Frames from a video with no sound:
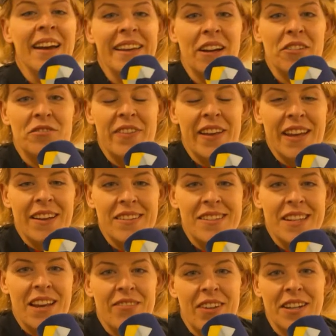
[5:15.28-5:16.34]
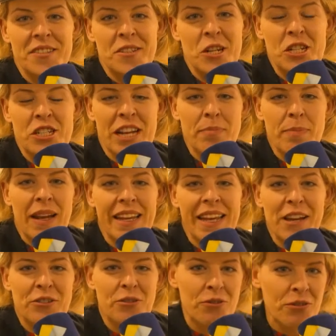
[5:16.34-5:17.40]
Ja, und während die Erwachsenen das Stadtpalais
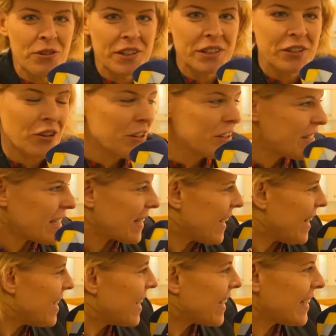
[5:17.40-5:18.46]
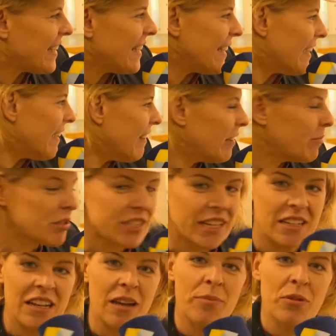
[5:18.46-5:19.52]
erkunden, können die Kinder hier im
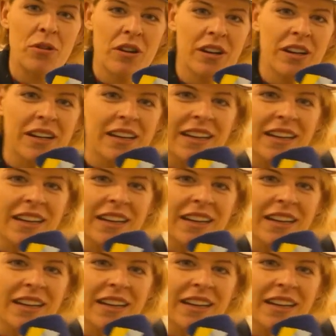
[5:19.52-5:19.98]
Stadtlabor